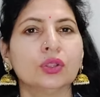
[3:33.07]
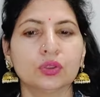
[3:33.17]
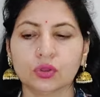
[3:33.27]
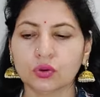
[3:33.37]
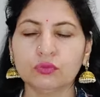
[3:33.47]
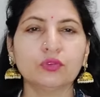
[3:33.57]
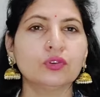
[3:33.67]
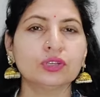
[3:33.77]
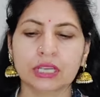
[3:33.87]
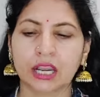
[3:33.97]
तो वो
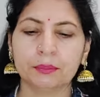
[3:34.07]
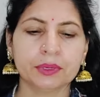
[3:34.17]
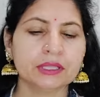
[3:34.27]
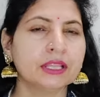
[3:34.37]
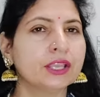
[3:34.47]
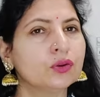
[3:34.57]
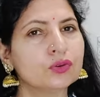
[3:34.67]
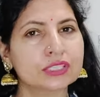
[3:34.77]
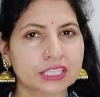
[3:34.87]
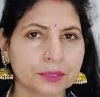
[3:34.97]
यहाँ पर दही को
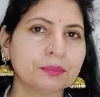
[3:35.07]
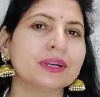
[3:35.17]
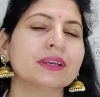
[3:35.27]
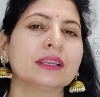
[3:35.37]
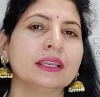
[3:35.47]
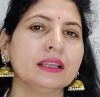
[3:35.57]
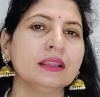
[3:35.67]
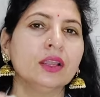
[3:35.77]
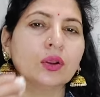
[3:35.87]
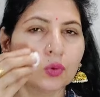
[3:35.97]
स्किप करके
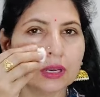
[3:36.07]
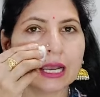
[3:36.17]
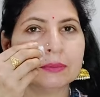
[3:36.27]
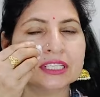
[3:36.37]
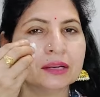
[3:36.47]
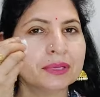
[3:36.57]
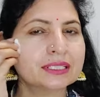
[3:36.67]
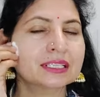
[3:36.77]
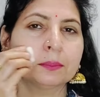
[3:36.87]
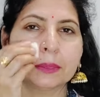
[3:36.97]
गुलाब जल में इसकी
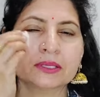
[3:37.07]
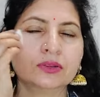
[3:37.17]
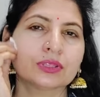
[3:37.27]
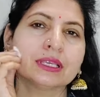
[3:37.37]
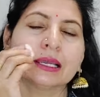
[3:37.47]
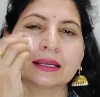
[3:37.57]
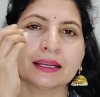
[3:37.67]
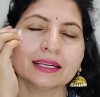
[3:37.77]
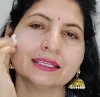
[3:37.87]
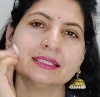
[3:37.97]
पेस्ट को तैयार कर
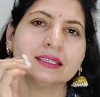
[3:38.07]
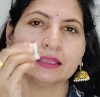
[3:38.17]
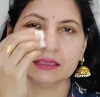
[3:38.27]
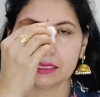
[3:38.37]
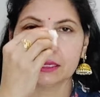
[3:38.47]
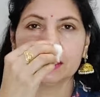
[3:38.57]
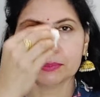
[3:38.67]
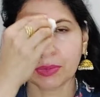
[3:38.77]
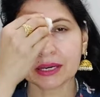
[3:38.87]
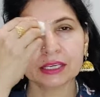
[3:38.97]
लीजिए
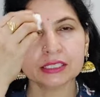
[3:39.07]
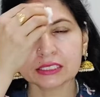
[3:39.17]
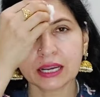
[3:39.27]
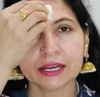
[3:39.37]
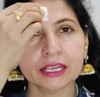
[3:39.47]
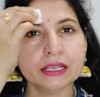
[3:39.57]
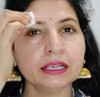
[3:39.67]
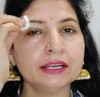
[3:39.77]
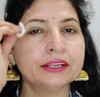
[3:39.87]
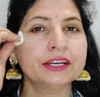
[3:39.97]
बाकी सारे
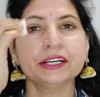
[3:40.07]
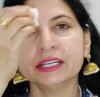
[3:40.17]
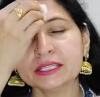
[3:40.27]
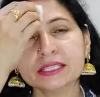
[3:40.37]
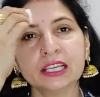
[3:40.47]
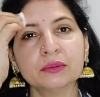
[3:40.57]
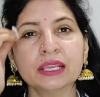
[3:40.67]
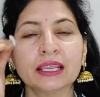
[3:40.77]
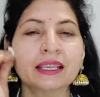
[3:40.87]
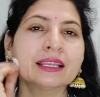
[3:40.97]
इंग्रेडिएंट सेम
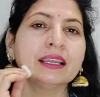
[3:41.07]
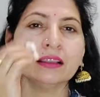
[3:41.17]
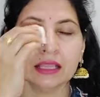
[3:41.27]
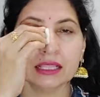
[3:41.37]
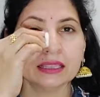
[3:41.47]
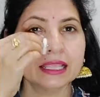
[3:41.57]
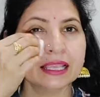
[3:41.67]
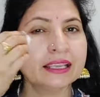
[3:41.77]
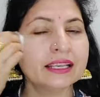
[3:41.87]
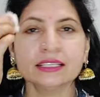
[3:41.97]
रहेंगे दही
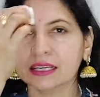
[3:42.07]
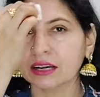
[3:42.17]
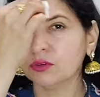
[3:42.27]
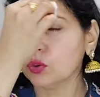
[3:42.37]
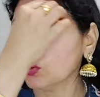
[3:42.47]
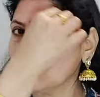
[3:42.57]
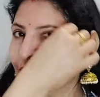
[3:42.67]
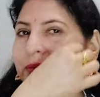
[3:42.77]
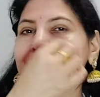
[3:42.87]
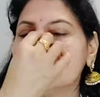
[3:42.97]
की जगह वो गुलाब
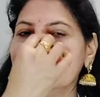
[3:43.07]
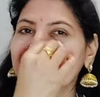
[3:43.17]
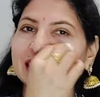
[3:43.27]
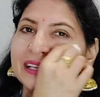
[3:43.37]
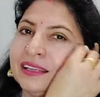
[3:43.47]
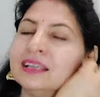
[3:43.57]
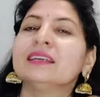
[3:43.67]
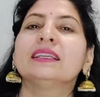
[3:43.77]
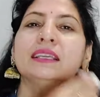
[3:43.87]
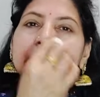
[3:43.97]
जल ले लें
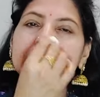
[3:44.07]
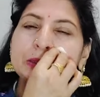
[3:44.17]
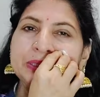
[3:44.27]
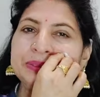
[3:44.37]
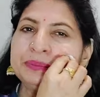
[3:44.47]
ठीक है जी